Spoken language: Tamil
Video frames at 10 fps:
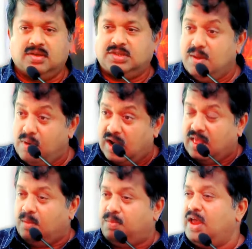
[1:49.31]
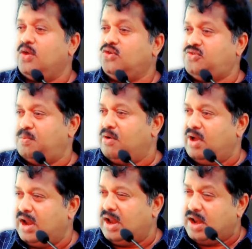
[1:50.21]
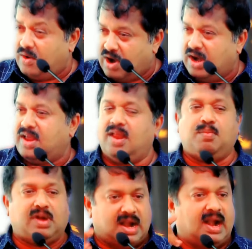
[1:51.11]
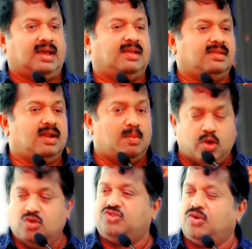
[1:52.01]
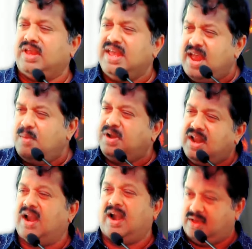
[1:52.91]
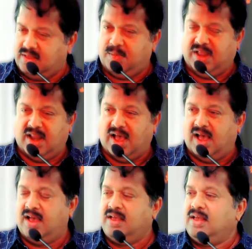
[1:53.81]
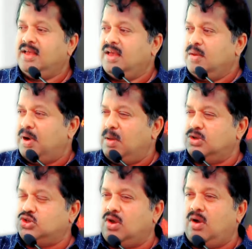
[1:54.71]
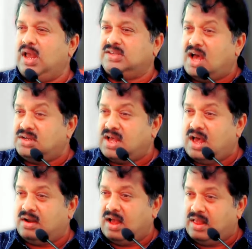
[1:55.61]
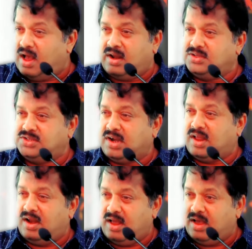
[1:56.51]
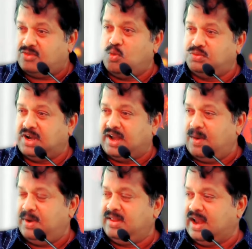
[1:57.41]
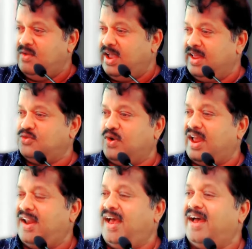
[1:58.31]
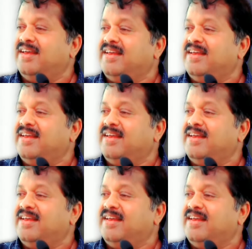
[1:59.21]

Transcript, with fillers: சினிமாவில் தான் இப்படிலாம் யோசிச்சு பண்ணுவாங்களா இல்லை வாழ்க்கையிலே இப்படிலாம் நடக்குது நம்ம யோசிச்சுக்கணும் ஏன் இப்படிலாம் நடக்குது அப்படின்னா இப்போ நம்ம சொன்ன சார் சார் அது ஆரஞ்சு சட்டை இல்லை சோப்பு சட்டை அப்படின்னு தெளிவாங்கன்னு சொல்கிறாங்கல்ல